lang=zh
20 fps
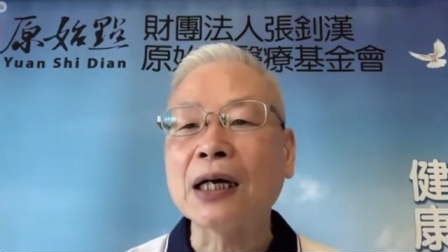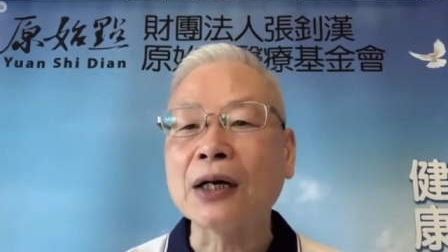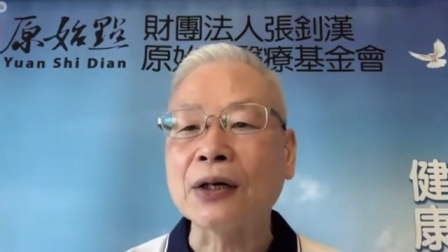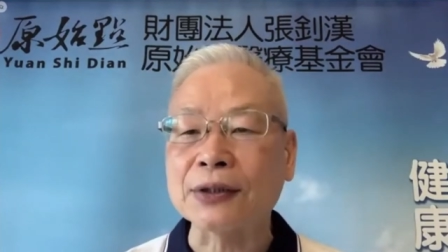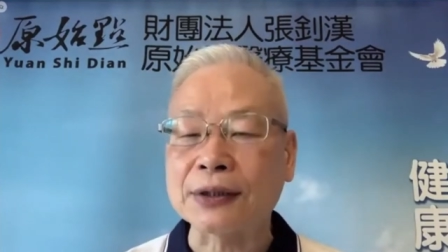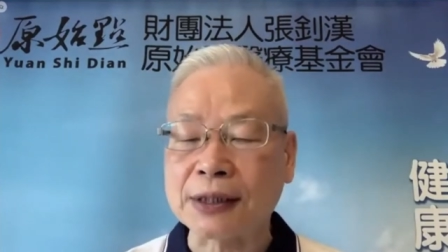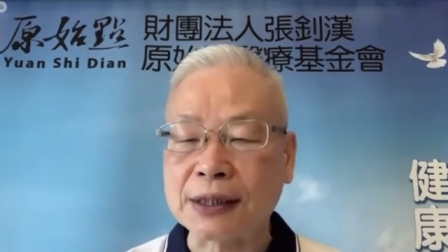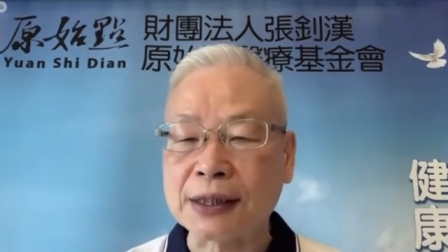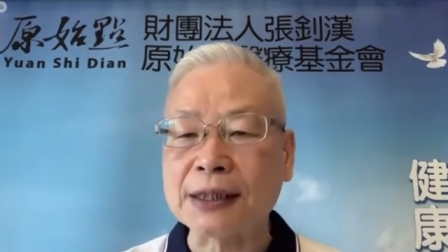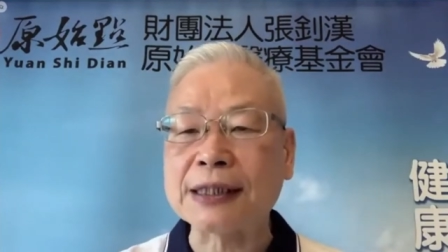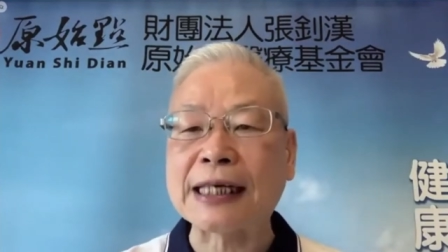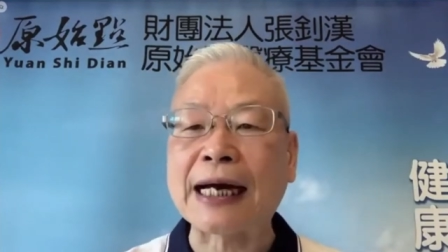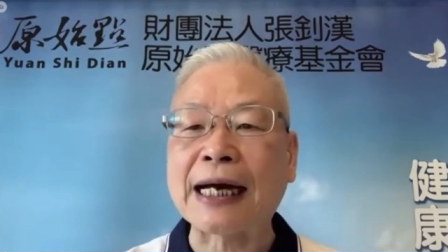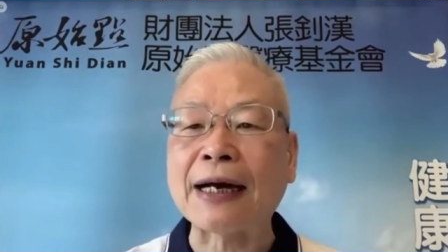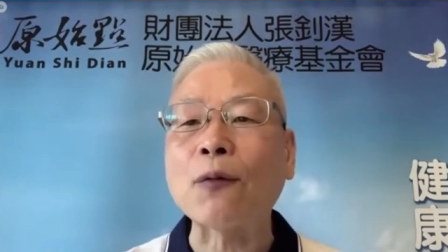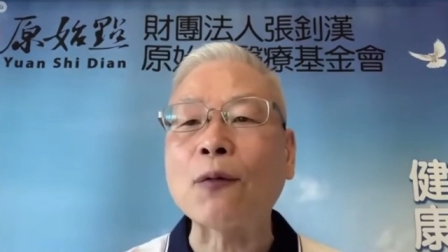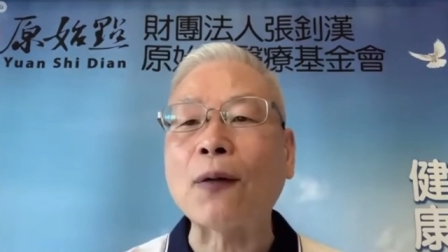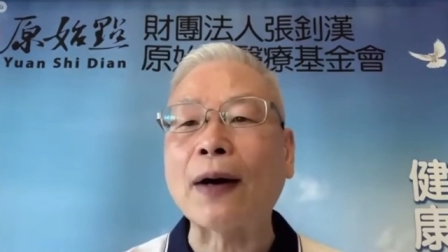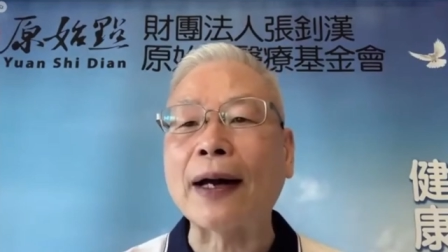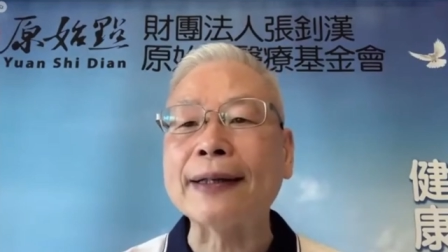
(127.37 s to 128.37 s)
哦，吃
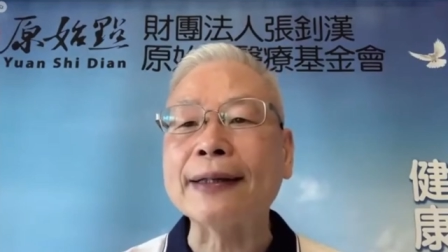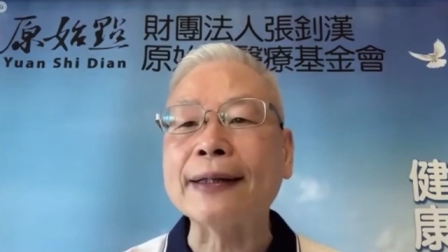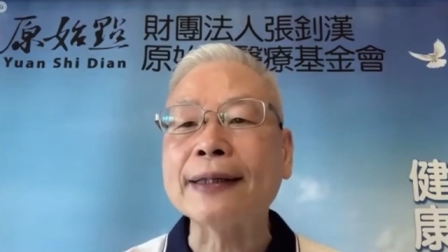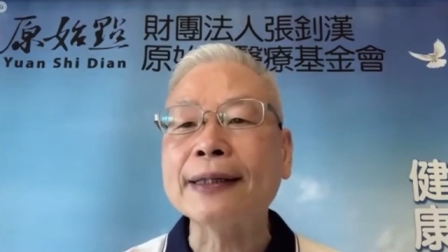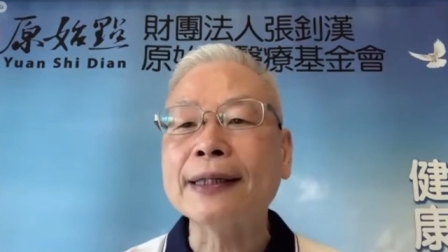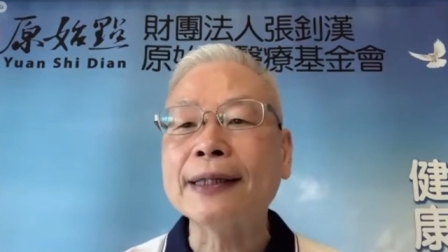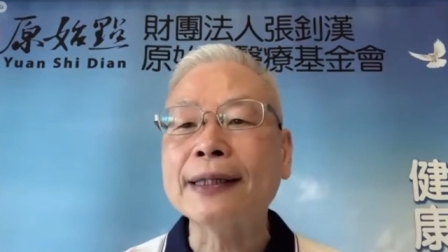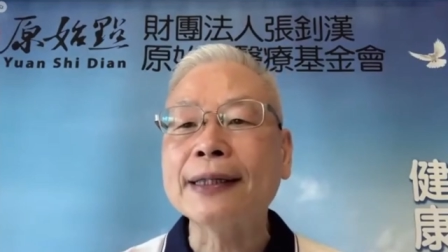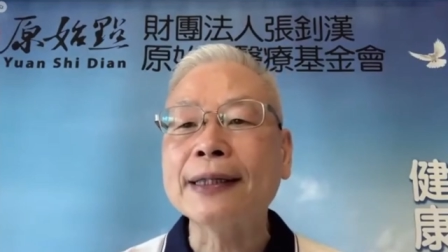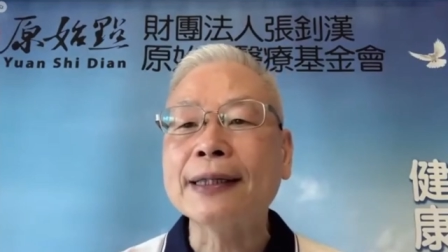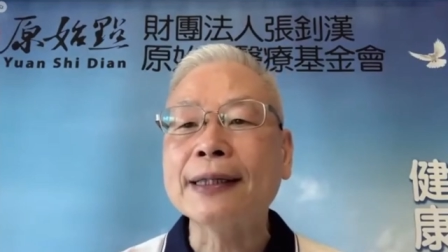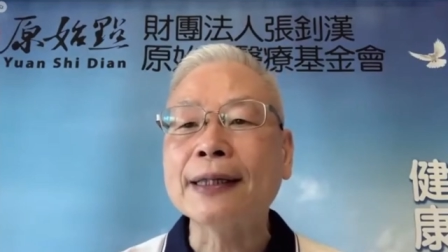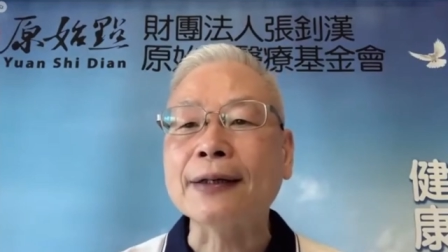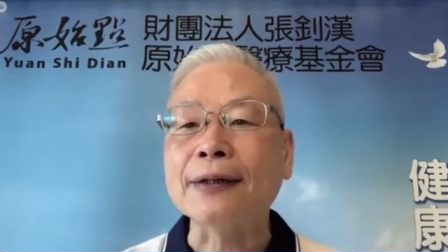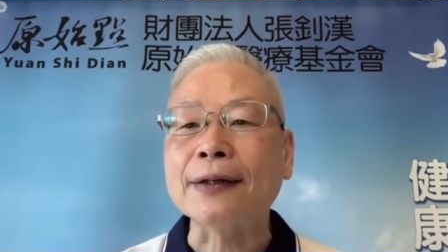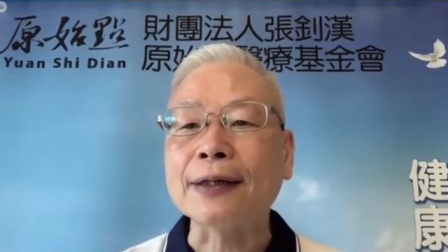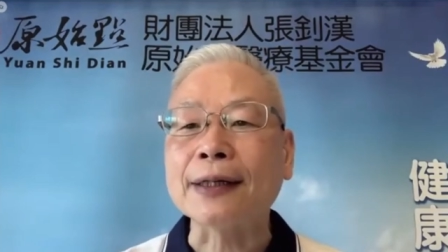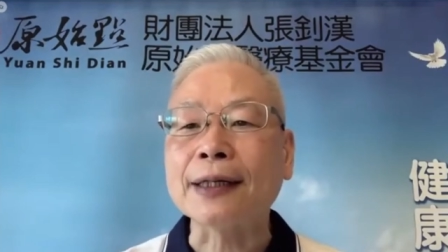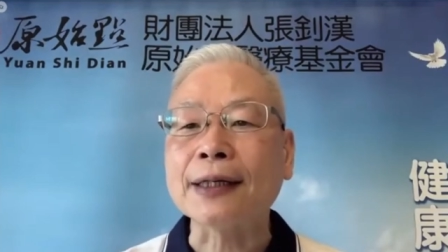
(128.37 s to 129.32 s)
姜丸啊。